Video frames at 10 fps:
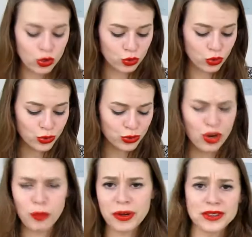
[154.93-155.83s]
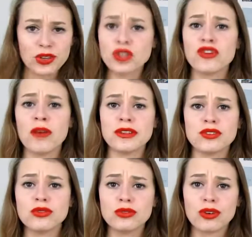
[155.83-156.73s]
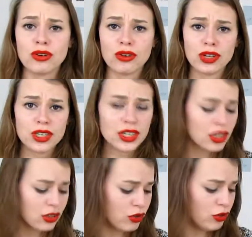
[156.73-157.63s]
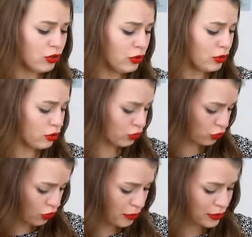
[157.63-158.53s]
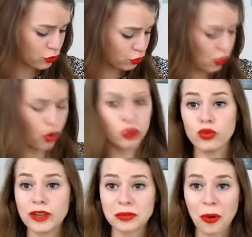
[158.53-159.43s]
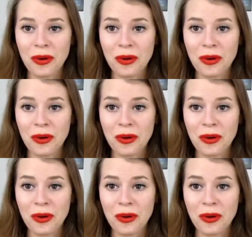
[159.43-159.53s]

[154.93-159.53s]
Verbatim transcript: Donc je suis en pleine transformation, euh, euh transformation euh, de vêtements.